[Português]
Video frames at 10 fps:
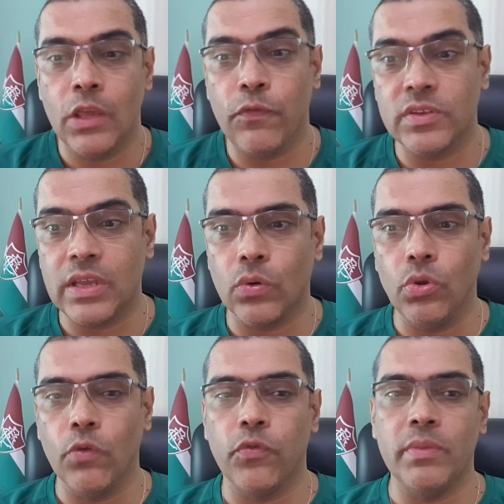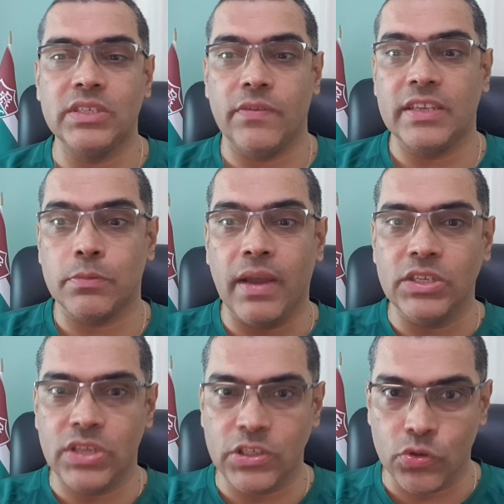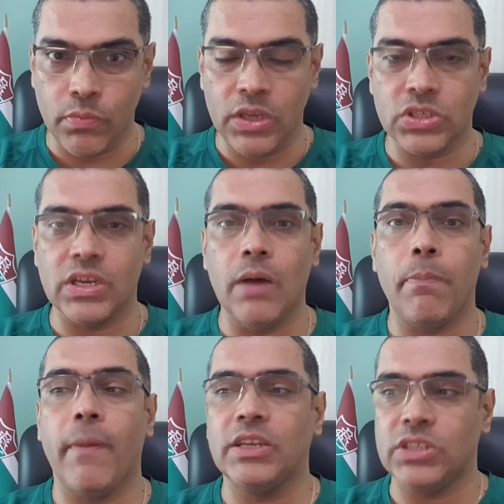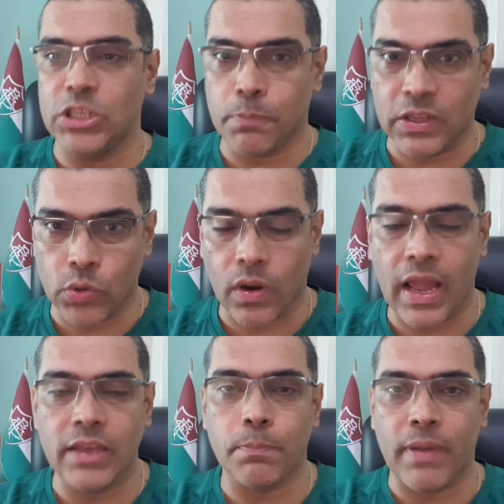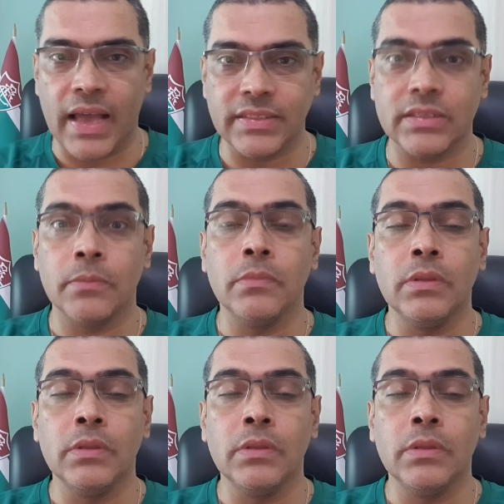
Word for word: e fizeram com que o Fluminense tivesse mais gente no meio de campo, mais gente para trocar de passe